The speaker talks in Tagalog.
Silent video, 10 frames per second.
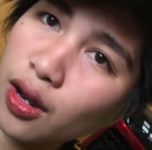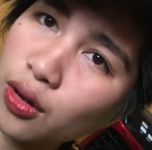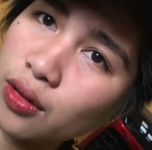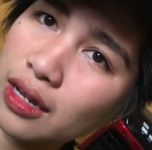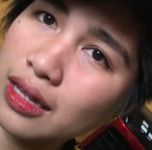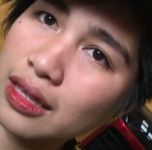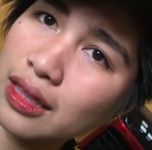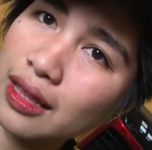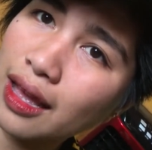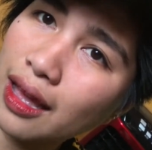Look at
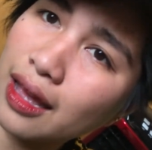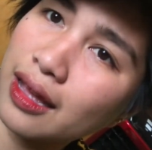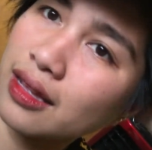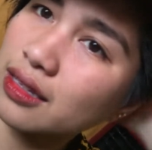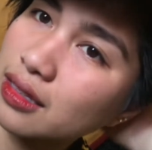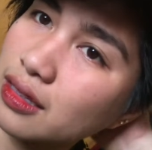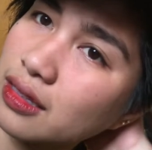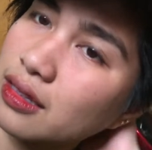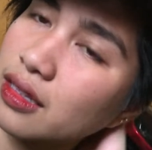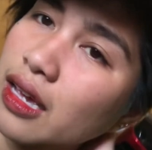that.
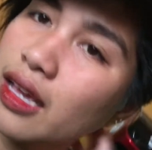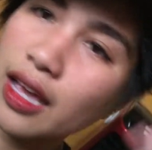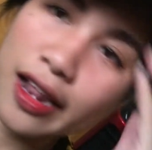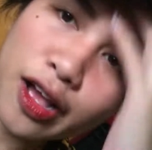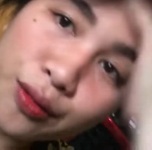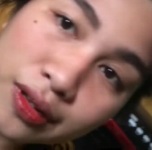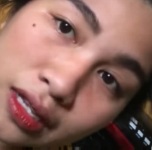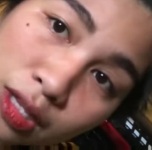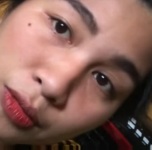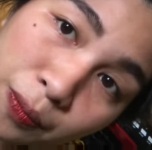Kailangan ko
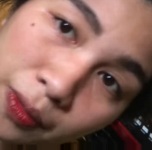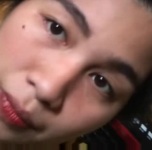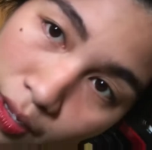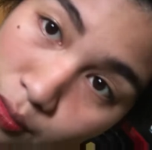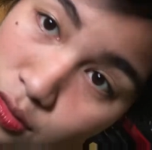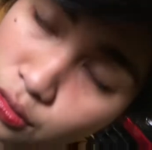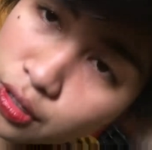nata magpabawas